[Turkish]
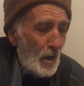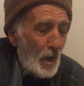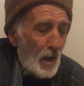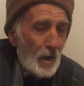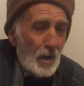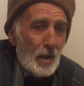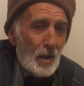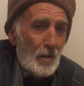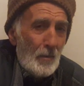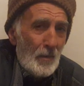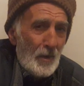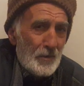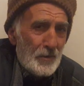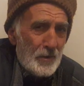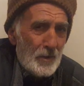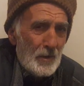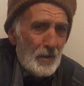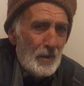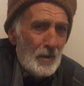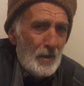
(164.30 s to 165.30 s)

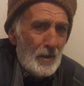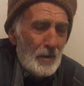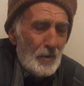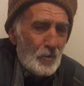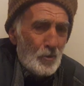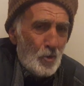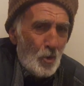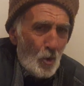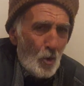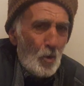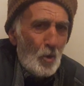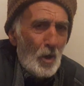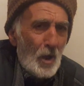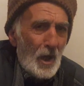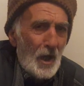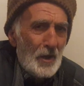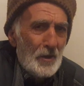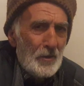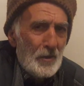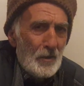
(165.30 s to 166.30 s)
anlaması çok
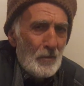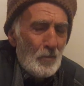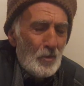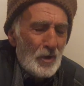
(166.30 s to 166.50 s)
kolaydır.